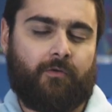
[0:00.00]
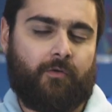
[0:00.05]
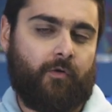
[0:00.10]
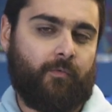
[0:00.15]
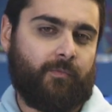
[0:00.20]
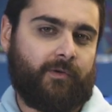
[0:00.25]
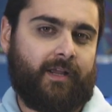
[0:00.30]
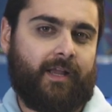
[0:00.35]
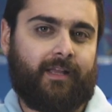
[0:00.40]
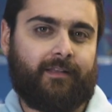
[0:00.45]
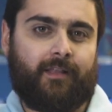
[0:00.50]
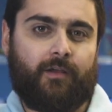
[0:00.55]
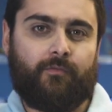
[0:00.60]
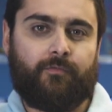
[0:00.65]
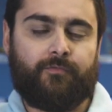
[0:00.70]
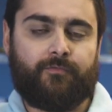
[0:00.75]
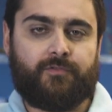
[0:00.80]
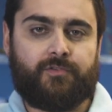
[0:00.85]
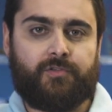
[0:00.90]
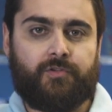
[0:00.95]
como cada um
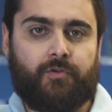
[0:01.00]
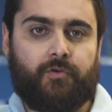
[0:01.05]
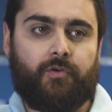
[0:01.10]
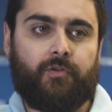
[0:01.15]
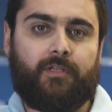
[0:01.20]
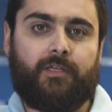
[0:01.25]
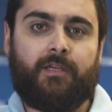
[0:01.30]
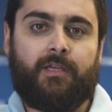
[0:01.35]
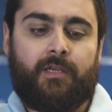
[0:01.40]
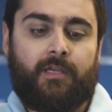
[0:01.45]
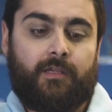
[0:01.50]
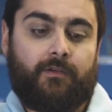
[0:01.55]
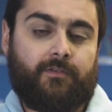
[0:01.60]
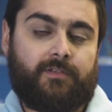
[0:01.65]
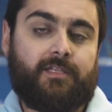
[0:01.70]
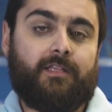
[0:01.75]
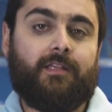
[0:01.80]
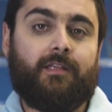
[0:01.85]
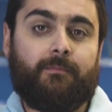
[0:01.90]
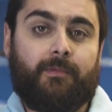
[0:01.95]
funciona. E
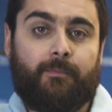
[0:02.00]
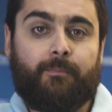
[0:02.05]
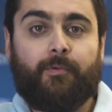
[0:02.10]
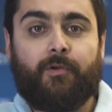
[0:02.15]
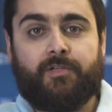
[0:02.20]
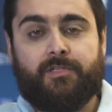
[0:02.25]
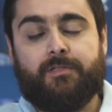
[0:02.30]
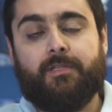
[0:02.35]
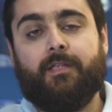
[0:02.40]
você também pode